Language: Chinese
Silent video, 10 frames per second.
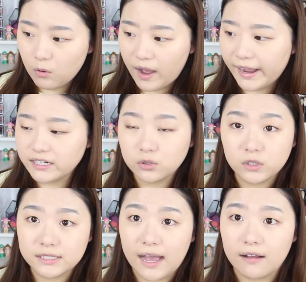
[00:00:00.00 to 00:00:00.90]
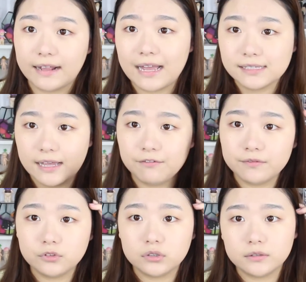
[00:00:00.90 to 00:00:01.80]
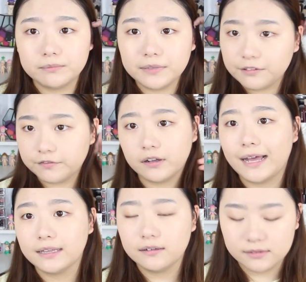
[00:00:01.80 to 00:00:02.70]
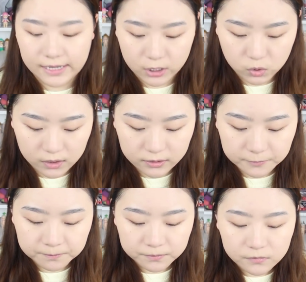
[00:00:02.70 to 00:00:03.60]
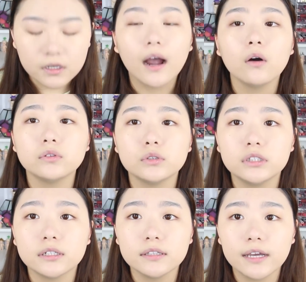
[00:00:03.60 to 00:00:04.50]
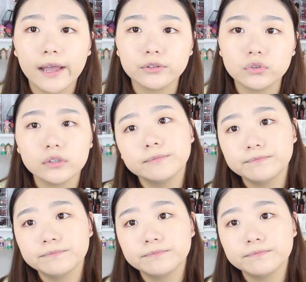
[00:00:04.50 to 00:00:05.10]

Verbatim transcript: 我还是会想要拿散就是蜜粉来定一下妆的。然后我觉得整体感觉。